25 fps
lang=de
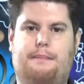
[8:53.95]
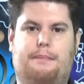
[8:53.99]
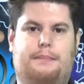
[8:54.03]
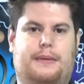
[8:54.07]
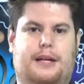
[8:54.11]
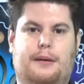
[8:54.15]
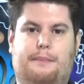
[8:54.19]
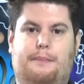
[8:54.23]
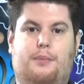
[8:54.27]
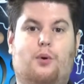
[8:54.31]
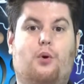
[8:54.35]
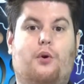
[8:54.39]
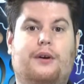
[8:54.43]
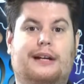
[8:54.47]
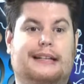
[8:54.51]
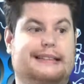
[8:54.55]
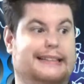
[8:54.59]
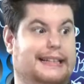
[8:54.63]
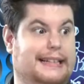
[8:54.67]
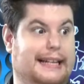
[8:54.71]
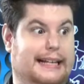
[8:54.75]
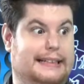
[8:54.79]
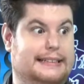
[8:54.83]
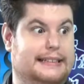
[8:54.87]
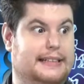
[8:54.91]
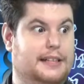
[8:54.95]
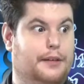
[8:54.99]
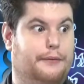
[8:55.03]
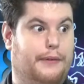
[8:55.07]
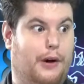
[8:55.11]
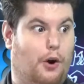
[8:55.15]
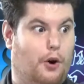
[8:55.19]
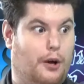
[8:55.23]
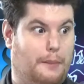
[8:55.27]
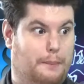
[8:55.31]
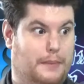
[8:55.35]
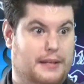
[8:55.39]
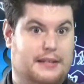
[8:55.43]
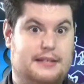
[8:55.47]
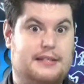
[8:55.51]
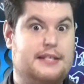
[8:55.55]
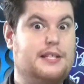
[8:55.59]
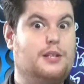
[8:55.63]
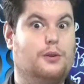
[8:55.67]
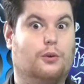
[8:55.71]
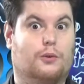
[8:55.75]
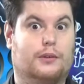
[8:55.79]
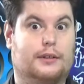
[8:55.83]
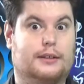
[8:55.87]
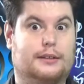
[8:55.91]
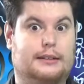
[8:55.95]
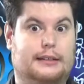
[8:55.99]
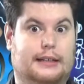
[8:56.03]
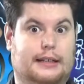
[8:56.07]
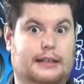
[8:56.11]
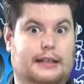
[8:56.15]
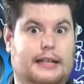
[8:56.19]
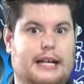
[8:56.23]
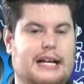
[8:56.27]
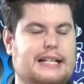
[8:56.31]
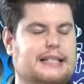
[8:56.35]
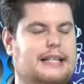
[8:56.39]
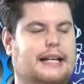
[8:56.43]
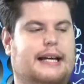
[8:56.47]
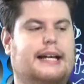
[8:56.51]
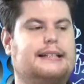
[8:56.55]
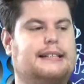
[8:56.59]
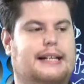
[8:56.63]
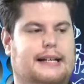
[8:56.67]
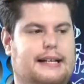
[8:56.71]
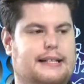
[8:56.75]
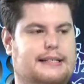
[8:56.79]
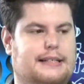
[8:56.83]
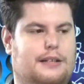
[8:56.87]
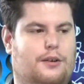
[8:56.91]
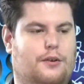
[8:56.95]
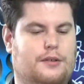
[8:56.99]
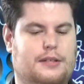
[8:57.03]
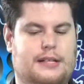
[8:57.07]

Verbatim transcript: geborene Detektiv auch in Beziehungen, ja, der kriegt mhm. alles raus.